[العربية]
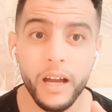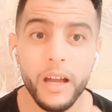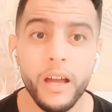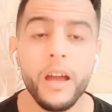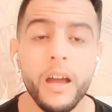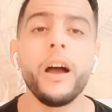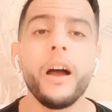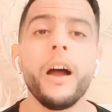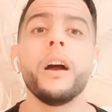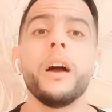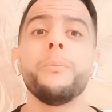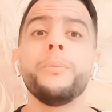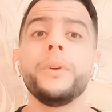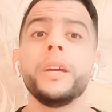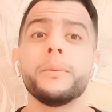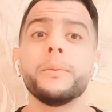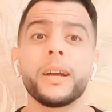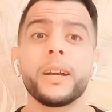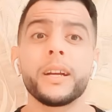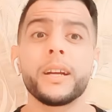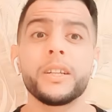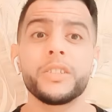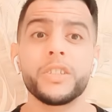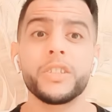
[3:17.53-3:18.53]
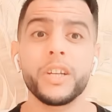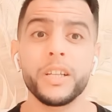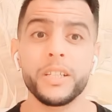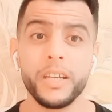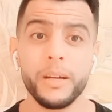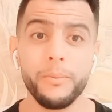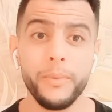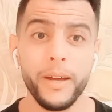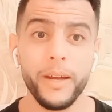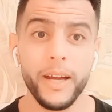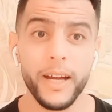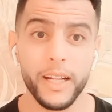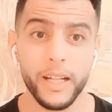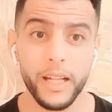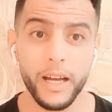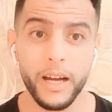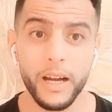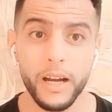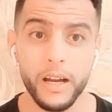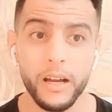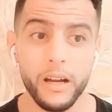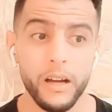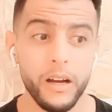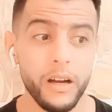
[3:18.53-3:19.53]
عامين ما كانتش كتهضر مع هاد
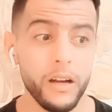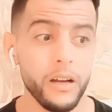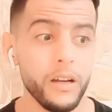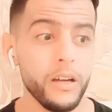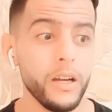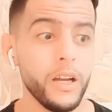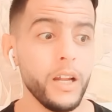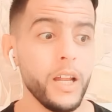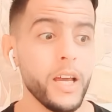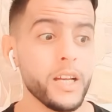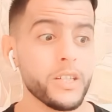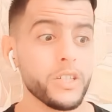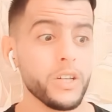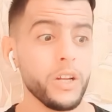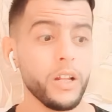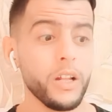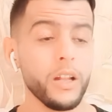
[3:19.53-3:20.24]
العاقه علاش